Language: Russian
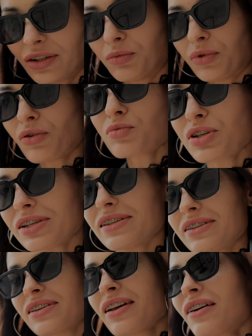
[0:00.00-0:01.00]
У меня вообще
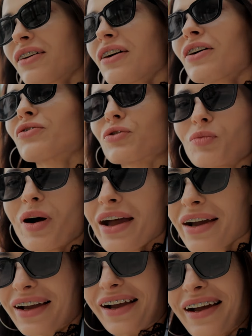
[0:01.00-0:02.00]
здесь в Дубае
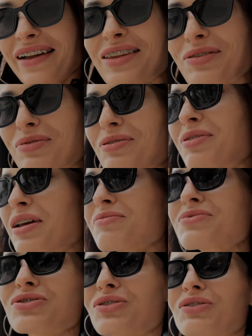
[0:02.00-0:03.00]
какая-то проблема,
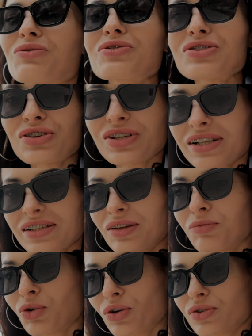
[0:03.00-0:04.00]
что я очень часто
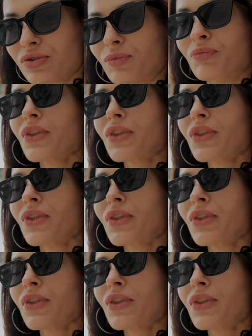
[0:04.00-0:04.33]
мерзну.